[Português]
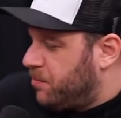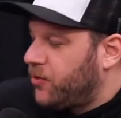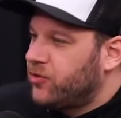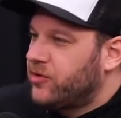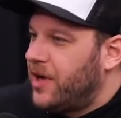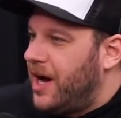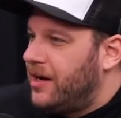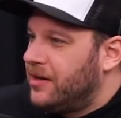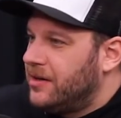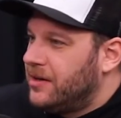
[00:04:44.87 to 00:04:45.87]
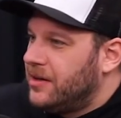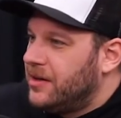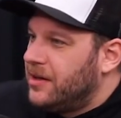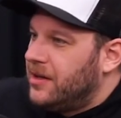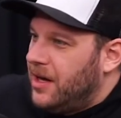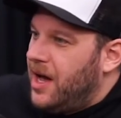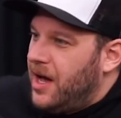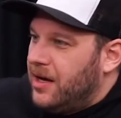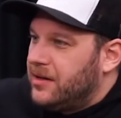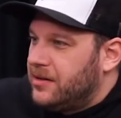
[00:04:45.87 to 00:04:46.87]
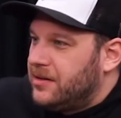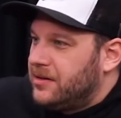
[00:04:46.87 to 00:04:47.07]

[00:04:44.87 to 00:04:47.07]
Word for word: posso usar. É, o que a gente tá falando é. especificamente é,